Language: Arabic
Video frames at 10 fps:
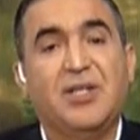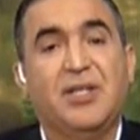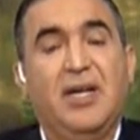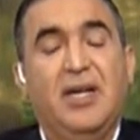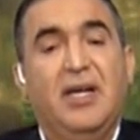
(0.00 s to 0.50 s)

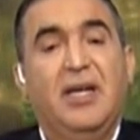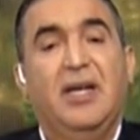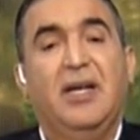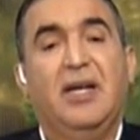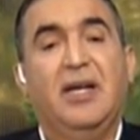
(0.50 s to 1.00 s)
ده
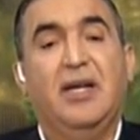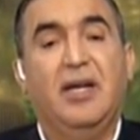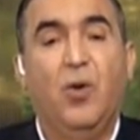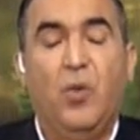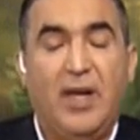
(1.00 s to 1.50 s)

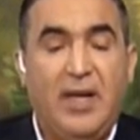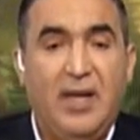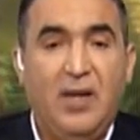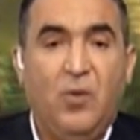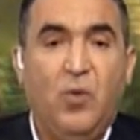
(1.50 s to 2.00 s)
آه، هو
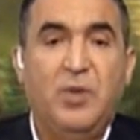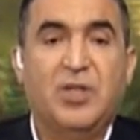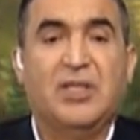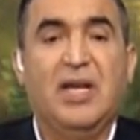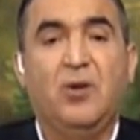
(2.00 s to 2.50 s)
ايه
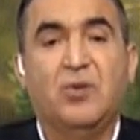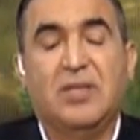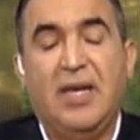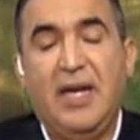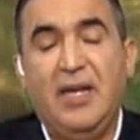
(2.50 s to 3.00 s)
وبيشتغلوا
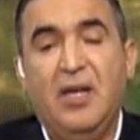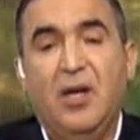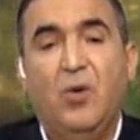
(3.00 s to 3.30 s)
ازاي